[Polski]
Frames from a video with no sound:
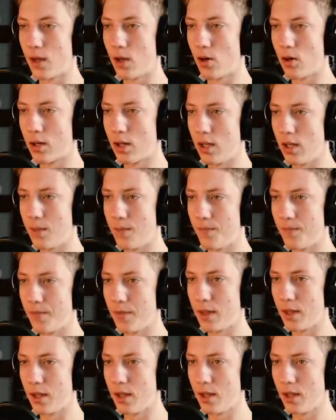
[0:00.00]
Okej. Okay.
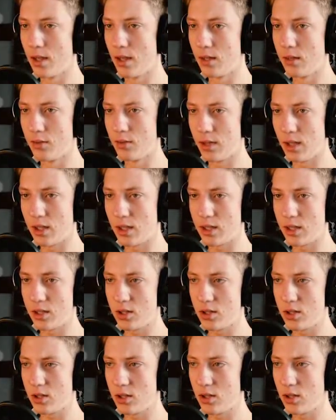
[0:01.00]
Tutaj
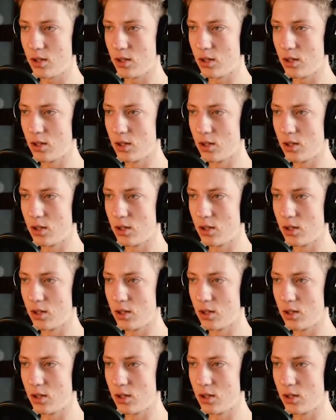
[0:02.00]
jakieś